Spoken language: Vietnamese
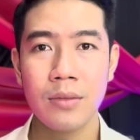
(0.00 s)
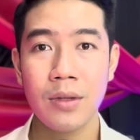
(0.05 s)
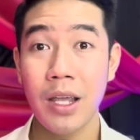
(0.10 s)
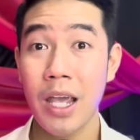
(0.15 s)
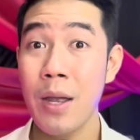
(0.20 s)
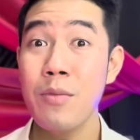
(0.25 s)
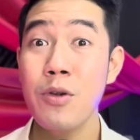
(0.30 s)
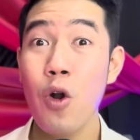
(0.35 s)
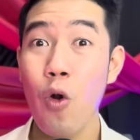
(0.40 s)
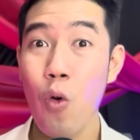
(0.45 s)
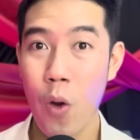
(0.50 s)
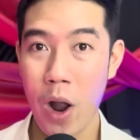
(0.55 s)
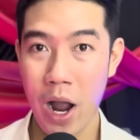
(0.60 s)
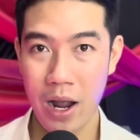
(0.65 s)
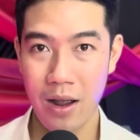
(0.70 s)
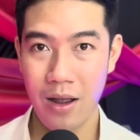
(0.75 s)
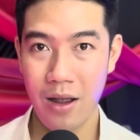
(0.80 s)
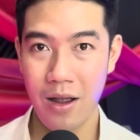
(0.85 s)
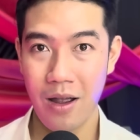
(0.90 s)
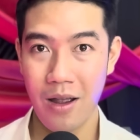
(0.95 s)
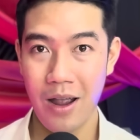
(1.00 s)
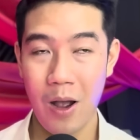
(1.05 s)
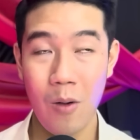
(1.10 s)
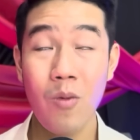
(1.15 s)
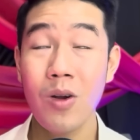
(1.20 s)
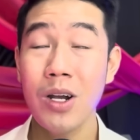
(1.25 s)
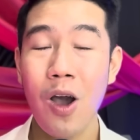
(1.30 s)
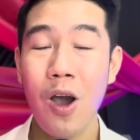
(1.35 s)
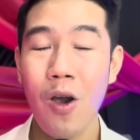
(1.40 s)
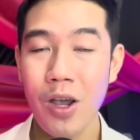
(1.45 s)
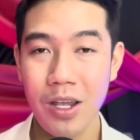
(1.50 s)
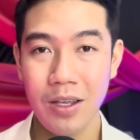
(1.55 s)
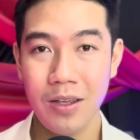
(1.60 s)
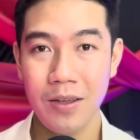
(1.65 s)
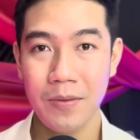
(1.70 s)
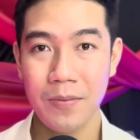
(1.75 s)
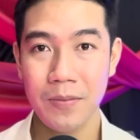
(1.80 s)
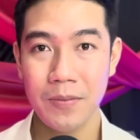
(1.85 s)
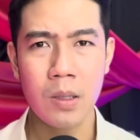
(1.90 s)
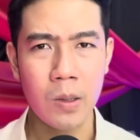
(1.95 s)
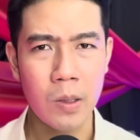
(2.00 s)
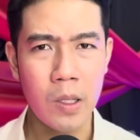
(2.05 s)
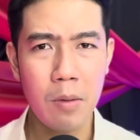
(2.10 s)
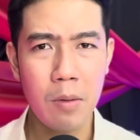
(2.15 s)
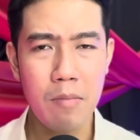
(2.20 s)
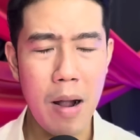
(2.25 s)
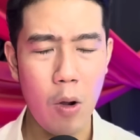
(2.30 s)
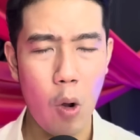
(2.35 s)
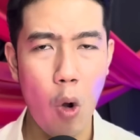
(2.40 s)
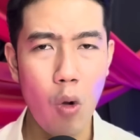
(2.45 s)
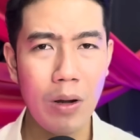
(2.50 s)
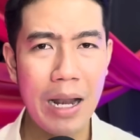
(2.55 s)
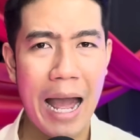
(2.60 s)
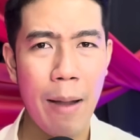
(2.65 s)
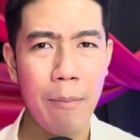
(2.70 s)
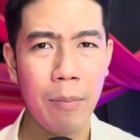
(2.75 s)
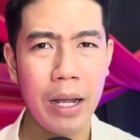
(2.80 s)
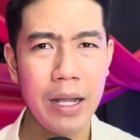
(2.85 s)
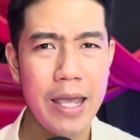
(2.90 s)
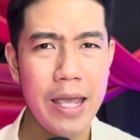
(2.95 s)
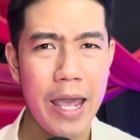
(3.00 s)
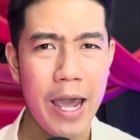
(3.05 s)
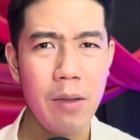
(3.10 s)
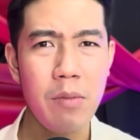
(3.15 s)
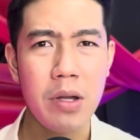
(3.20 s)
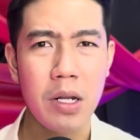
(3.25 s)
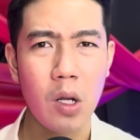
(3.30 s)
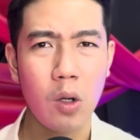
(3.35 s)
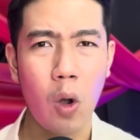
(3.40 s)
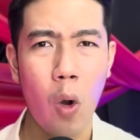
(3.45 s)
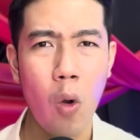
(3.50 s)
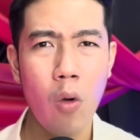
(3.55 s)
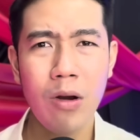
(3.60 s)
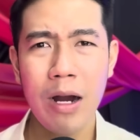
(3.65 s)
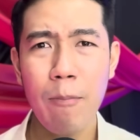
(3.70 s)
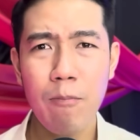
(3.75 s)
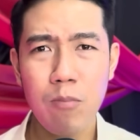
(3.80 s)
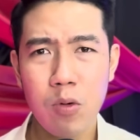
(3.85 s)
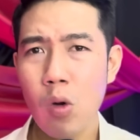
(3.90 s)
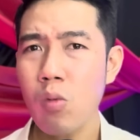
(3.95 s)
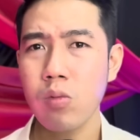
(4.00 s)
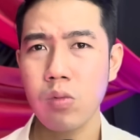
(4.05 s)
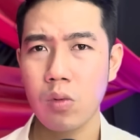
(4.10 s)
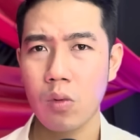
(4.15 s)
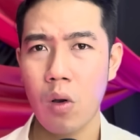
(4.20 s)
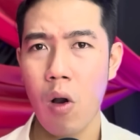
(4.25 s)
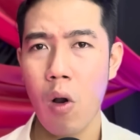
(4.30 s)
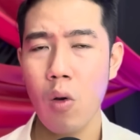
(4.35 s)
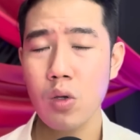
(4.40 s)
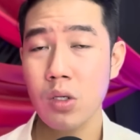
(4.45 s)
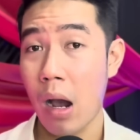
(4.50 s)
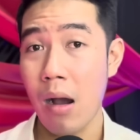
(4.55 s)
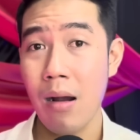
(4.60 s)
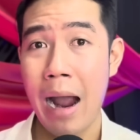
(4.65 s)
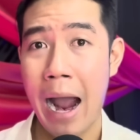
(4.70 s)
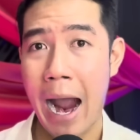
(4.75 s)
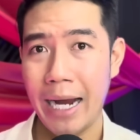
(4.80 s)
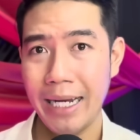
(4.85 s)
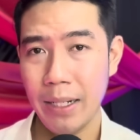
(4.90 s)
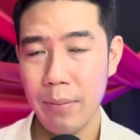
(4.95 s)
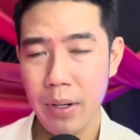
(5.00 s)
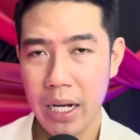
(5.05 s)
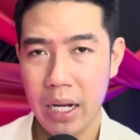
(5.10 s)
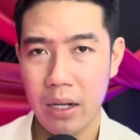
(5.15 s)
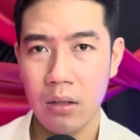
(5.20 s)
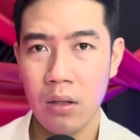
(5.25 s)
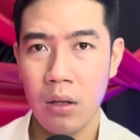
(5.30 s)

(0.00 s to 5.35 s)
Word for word: Im ru à, không có nói. Nhưng mà cổ làm cái vẻ như là cổ gấp rút, cổ sợ hãi lắm á nghe.